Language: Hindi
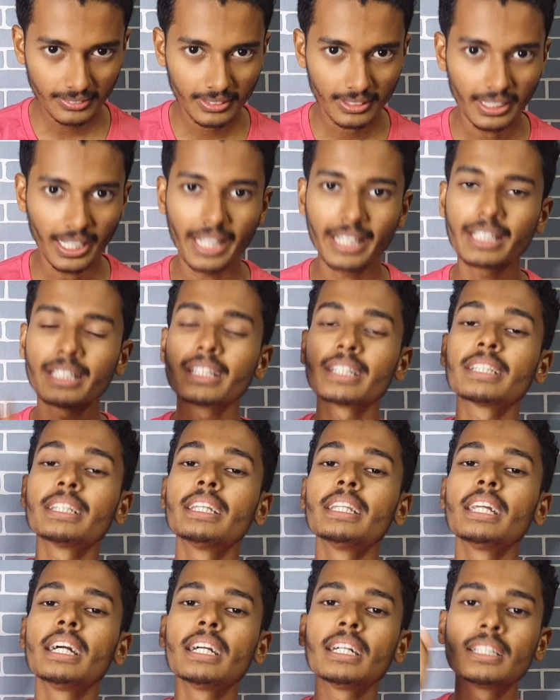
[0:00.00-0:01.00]
लाइक कर
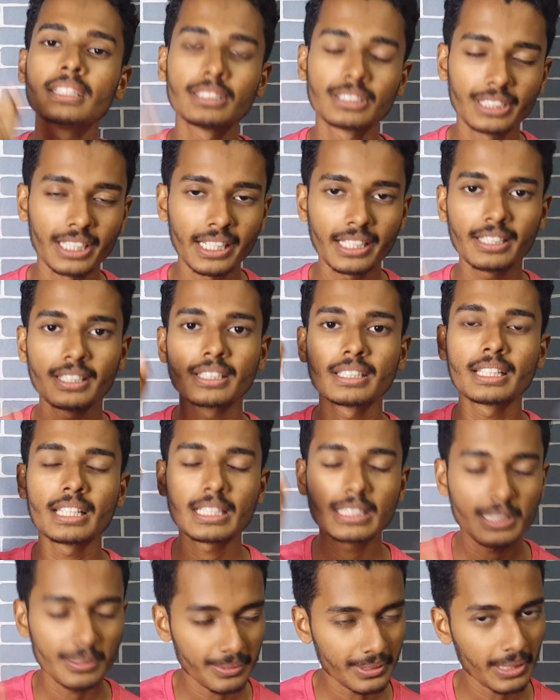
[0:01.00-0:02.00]
देना शेयर कर देना
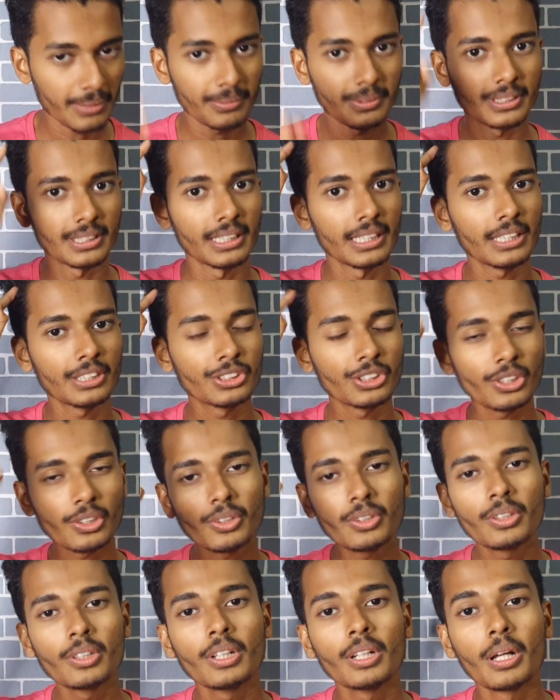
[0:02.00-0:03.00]
सब्सक्राइब कर देना चलो
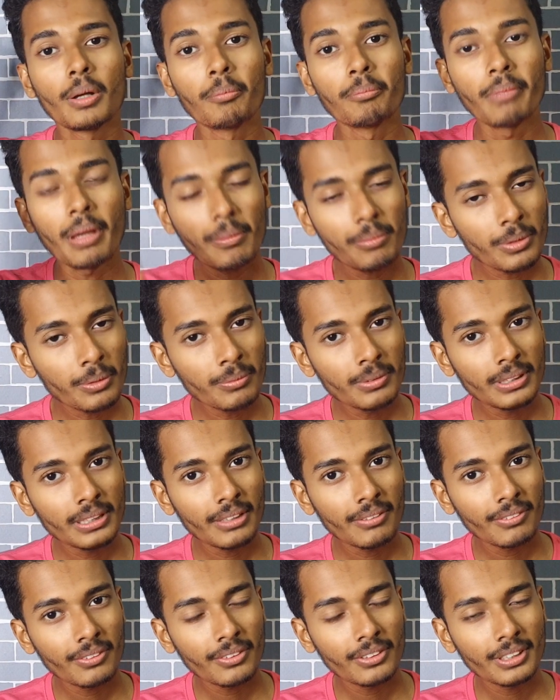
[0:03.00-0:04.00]
मैं आपको मिलता
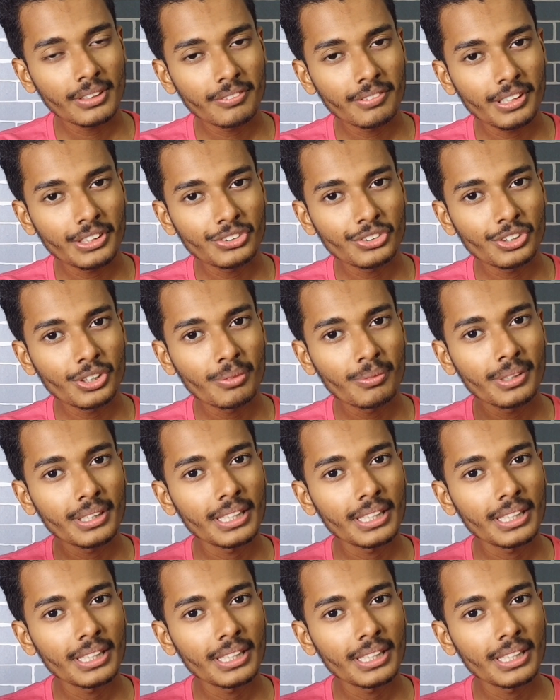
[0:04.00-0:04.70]
हूँ एक और नए फ्रेश वीडियो में